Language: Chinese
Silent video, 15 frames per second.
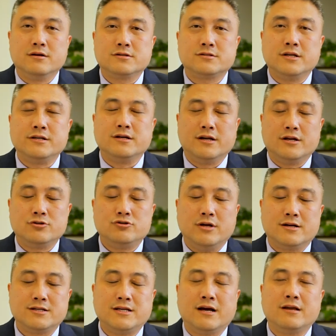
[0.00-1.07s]
申请人需
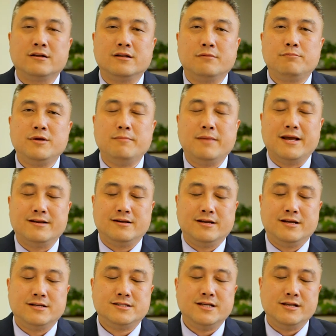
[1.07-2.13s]
要相应的避免一
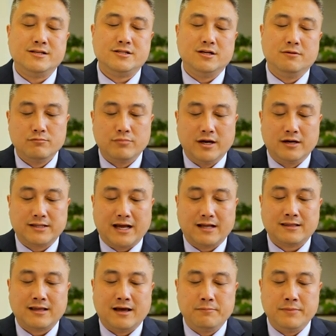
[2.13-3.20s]
些陷阱，不要打
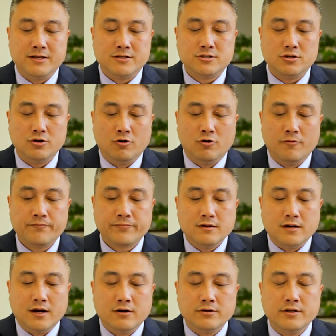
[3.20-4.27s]
擦边球。
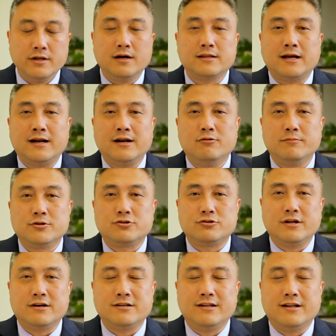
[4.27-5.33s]
然后呢，当然我们知
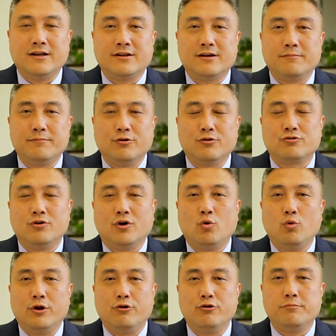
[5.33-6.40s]
道现在这个，比如说
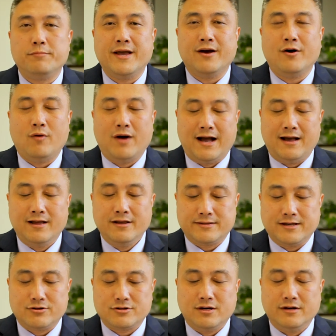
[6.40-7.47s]
汇率变化，
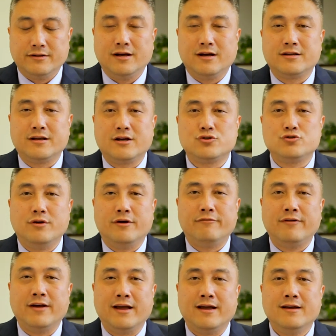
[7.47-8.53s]
造成呢这个学
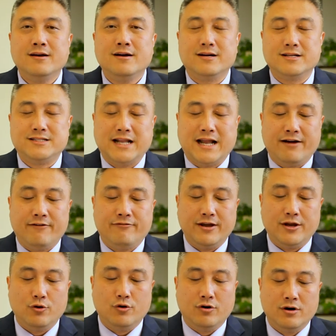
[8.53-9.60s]
费和其他
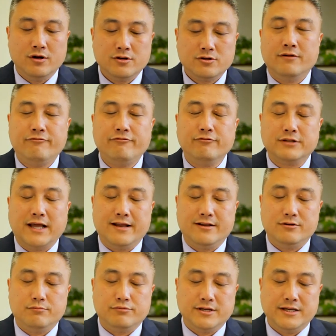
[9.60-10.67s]
费用负担
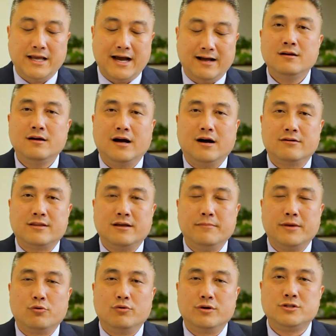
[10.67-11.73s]
就不一样。然后在美国